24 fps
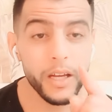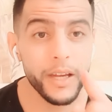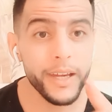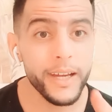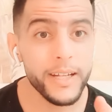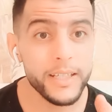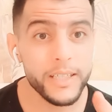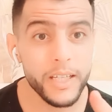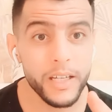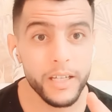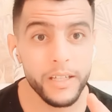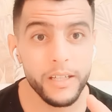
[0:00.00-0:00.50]

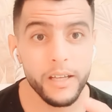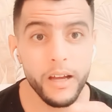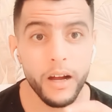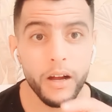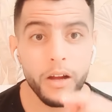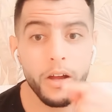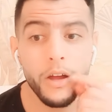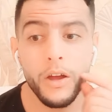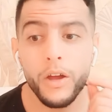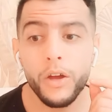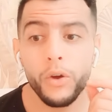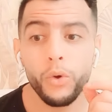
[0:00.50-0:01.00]
قالتها
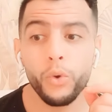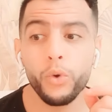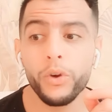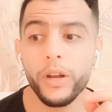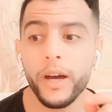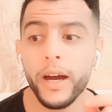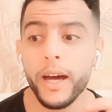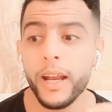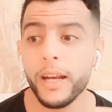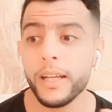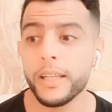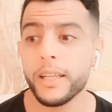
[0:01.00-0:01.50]
هي
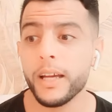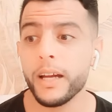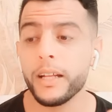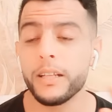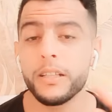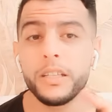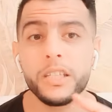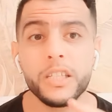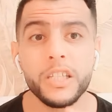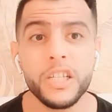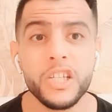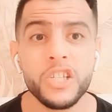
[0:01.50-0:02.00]
ونهار اللي دخل
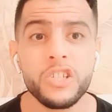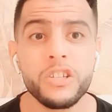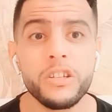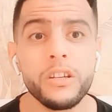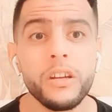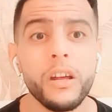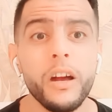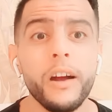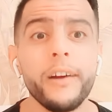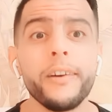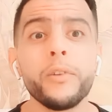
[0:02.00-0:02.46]
السجن